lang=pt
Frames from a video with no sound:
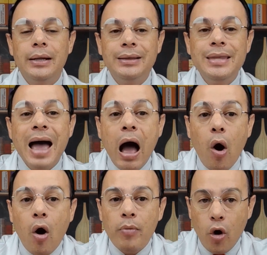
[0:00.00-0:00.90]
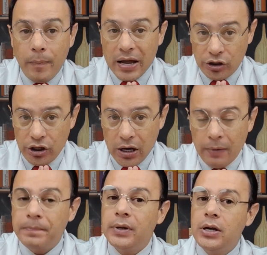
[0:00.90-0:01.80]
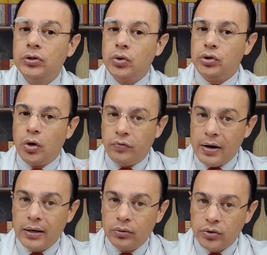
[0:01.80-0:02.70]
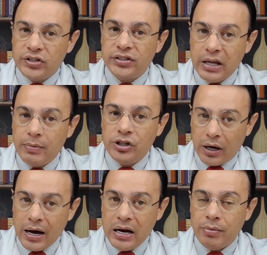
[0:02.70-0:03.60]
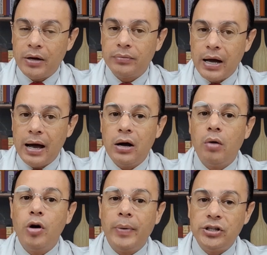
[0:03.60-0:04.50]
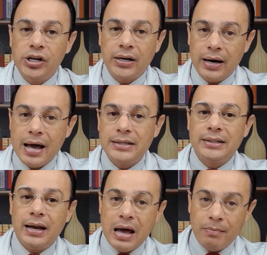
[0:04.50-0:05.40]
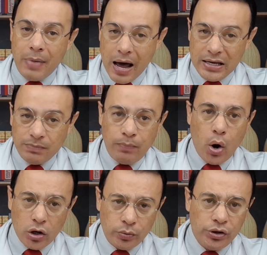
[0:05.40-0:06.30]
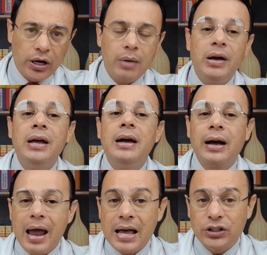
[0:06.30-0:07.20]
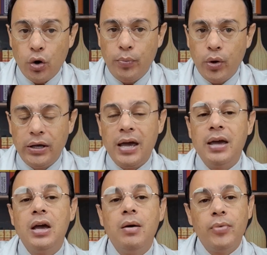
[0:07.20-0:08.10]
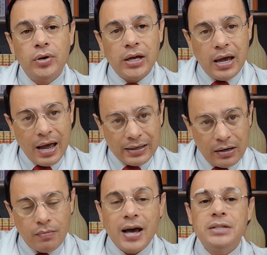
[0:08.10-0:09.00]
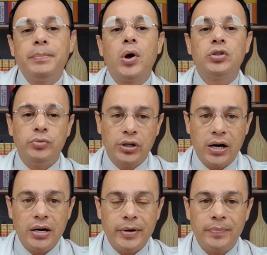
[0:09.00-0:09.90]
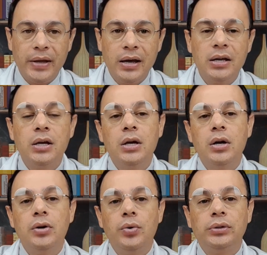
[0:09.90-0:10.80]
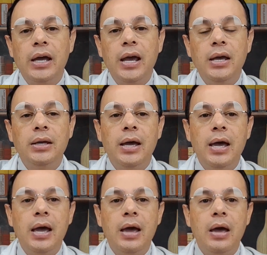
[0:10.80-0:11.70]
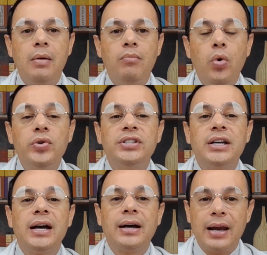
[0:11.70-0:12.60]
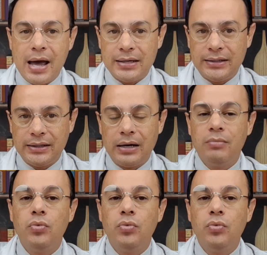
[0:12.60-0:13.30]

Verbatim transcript: Na homeopatia, isso eu estou falando do sistema de Hahnemann, tá? Homeopatia clássica, lá mais próximo de Hahnemann. Clássico por quê? Porque é aquilo mais próximo de Hahnemann, né? Não tem é, música clássica.